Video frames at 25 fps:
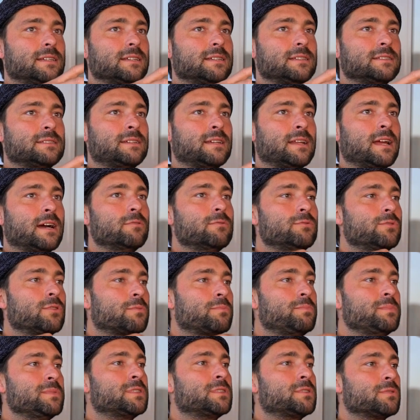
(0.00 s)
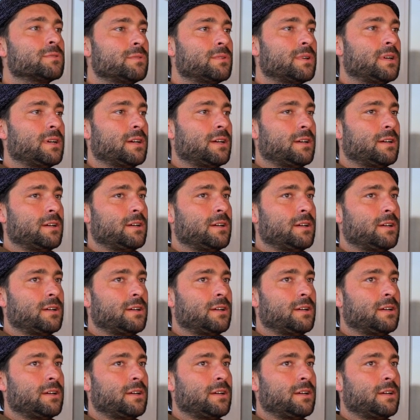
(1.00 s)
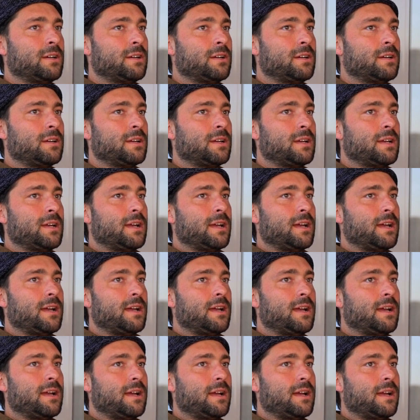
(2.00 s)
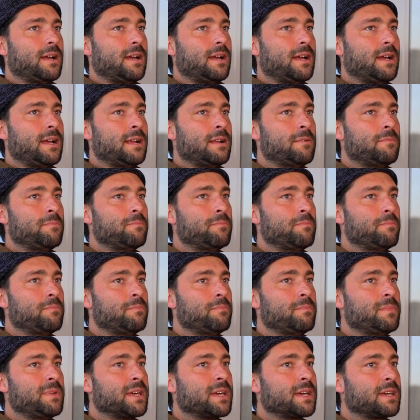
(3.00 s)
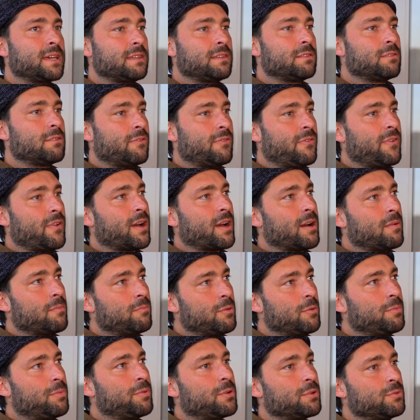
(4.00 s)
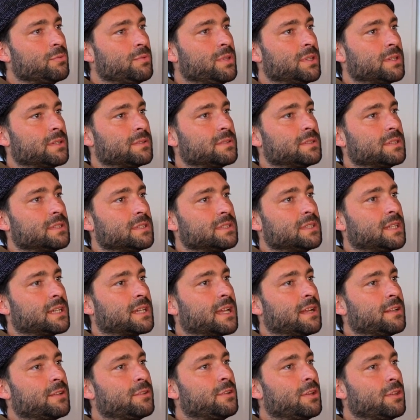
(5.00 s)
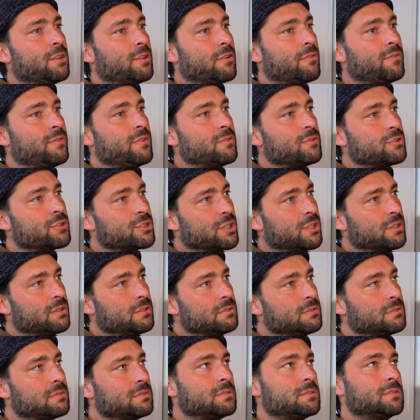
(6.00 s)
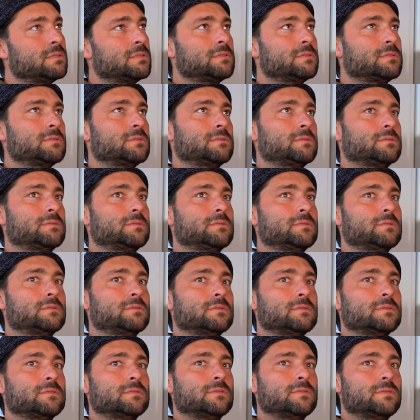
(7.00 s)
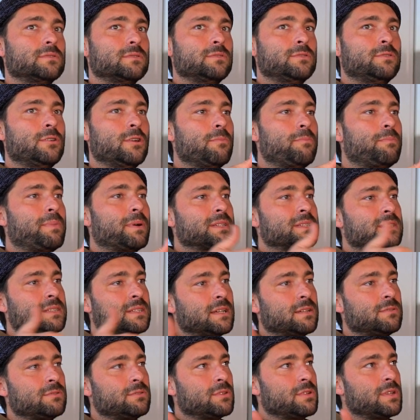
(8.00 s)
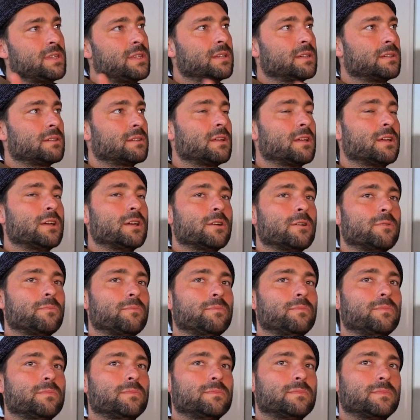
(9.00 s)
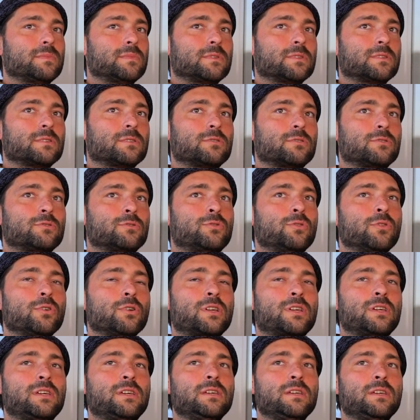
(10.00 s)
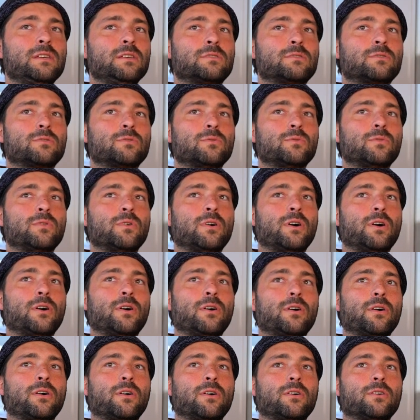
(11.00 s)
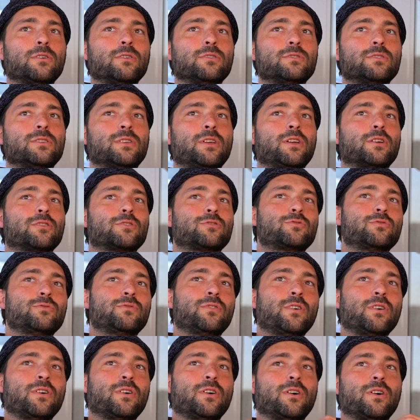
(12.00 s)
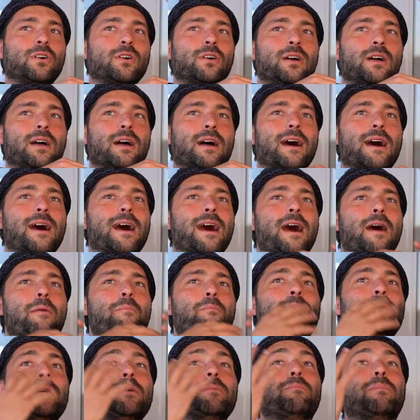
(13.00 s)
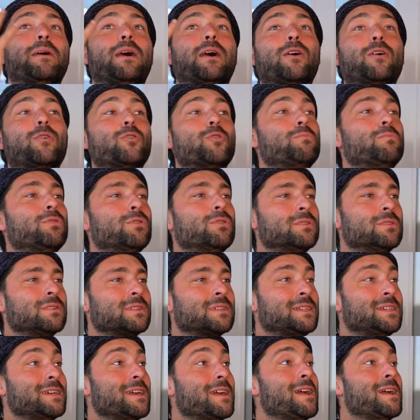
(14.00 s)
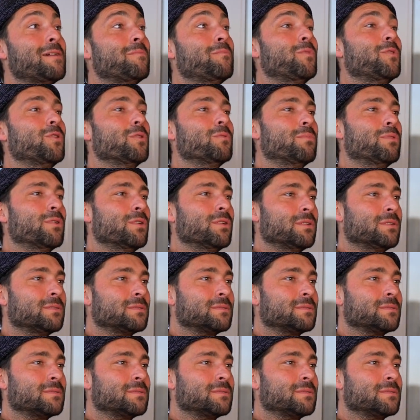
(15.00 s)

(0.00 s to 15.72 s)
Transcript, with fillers: c'est là où notre mission, euh, elle mérite de faire un beau produit. C'est qu'elle donne envie aux gens de passer à du solide. Ceux qui sont, d'ailleurs, souvent happés par le beau, qui aiment le beau.